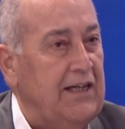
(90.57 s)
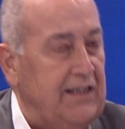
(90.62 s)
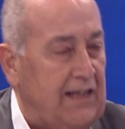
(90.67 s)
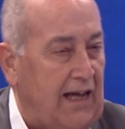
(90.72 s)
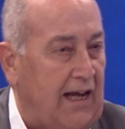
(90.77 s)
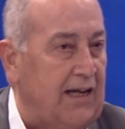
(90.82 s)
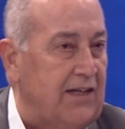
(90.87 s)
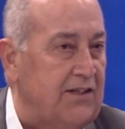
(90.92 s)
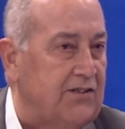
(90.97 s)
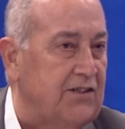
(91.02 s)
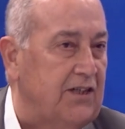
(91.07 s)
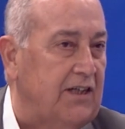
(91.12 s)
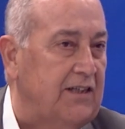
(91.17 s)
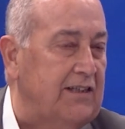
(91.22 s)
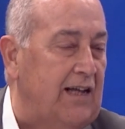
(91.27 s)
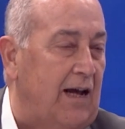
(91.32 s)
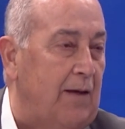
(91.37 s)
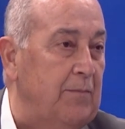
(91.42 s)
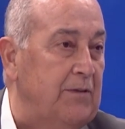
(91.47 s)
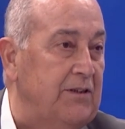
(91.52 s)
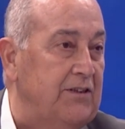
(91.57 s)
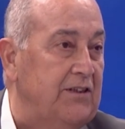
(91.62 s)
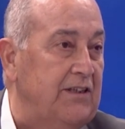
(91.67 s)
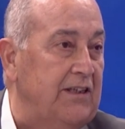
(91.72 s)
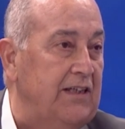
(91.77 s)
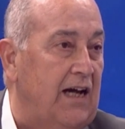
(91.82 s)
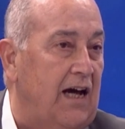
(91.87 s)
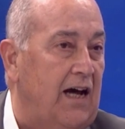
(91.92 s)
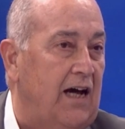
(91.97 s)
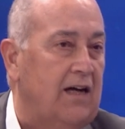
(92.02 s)
على استخدام
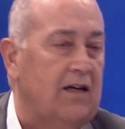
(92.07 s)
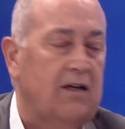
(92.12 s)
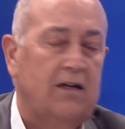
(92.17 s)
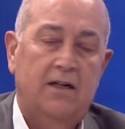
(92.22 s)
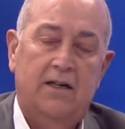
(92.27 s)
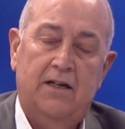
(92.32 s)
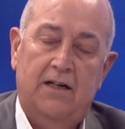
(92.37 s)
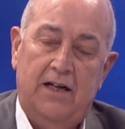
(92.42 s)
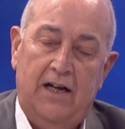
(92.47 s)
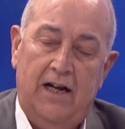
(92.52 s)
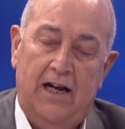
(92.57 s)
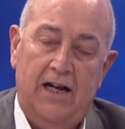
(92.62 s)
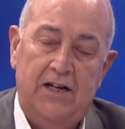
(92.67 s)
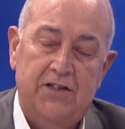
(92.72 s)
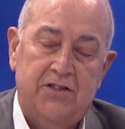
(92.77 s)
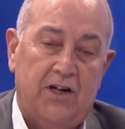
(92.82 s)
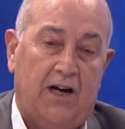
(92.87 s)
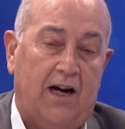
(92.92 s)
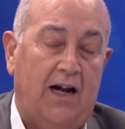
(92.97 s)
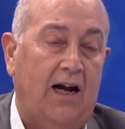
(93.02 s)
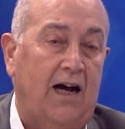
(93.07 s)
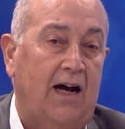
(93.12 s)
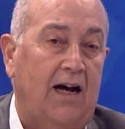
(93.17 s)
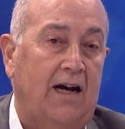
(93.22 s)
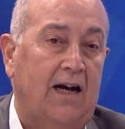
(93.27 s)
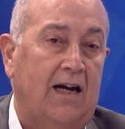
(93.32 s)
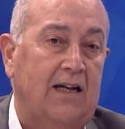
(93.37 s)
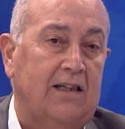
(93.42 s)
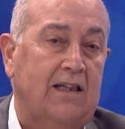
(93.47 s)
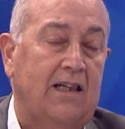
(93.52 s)
الدينار
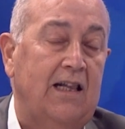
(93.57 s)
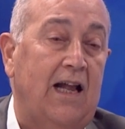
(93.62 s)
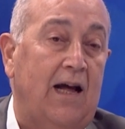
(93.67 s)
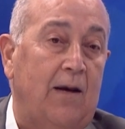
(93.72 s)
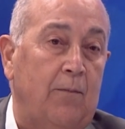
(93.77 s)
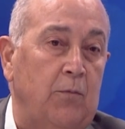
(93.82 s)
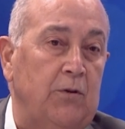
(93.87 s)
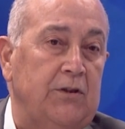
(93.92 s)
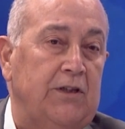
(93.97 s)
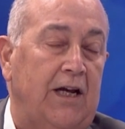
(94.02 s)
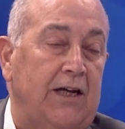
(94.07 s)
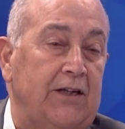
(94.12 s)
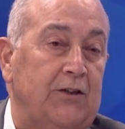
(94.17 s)
إجراءات لابد أن